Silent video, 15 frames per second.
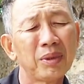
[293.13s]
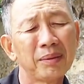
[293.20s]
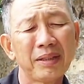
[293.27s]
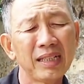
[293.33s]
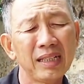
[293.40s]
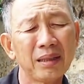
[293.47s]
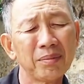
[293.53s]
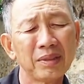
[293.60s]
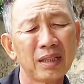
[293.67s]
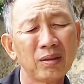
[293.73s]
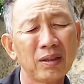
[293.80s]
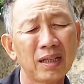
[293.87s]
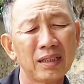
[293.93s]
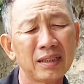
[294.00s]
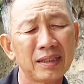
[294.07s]
chừng mười mấy năm
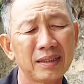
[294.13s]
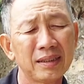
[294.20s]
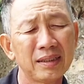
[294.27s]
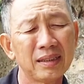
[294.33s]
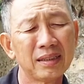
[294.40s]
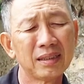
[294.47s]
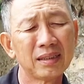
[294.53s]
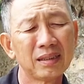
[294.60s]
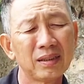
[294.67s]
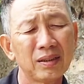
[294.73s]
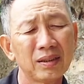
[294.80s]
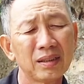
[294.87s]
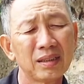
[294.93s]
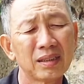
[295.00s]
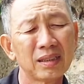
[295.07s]
đó dạ, là dạ.
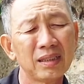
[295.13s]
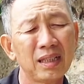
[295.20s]
rồi